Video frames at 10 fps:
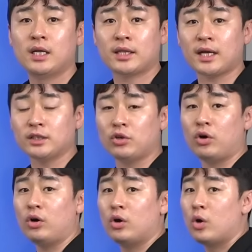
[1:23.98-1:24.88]

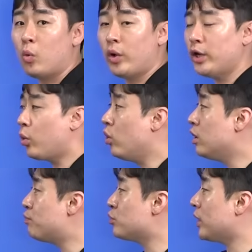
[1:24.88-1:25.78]
따라서 오히려
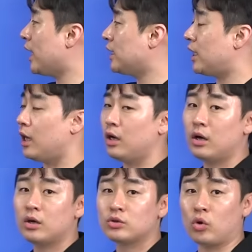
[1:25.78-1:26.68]
공급 부족이 아니라
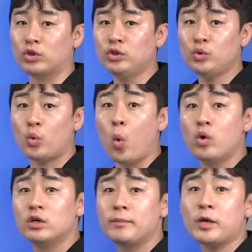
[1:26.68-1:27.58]
저는
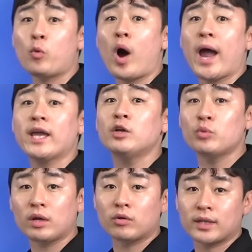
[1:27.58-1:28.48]
공급이
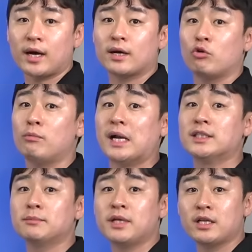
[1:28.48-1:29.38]
과잉될 거다라고
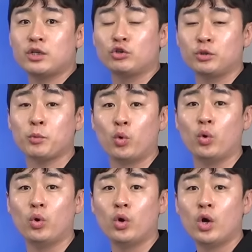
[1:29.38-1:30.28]
말씀을 해드리고
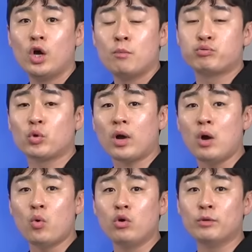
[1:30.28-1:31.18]
싶고
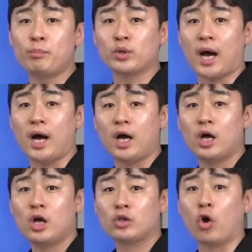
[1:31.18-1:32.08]
부족한 공급보다
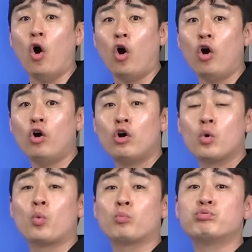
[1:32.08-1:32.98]
더
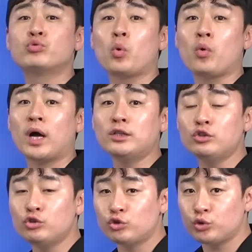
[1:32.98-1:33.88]

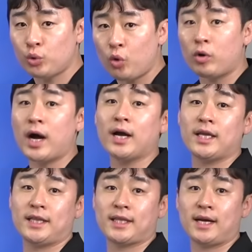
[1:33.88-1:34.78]
부족한 수요가
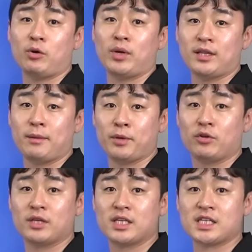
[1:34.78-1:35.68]
있다라고
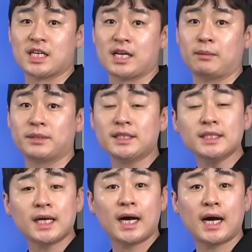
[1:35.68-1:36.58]
한다면
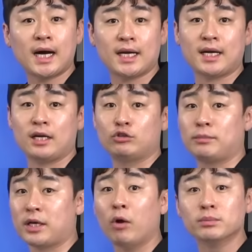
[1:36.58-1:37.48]
집값은 하락할
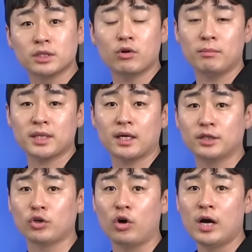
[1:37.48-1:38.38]
수밖에 없을 겁니다.
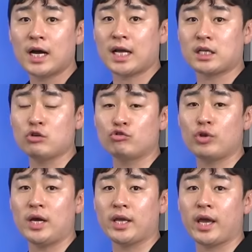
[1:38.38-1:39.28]
그래서 가장
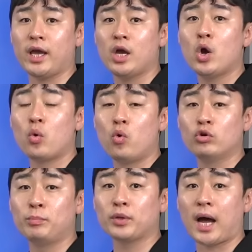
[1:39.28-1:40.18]
중요한 게
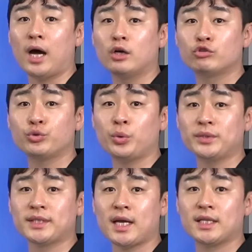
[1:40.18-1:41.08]
공급보다 수요
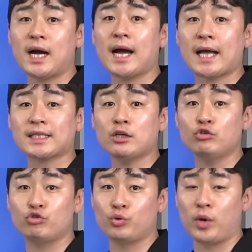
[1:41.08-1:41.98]
사이드가
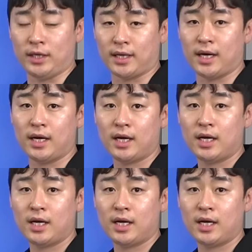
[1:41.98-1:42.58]
가장 중요하다.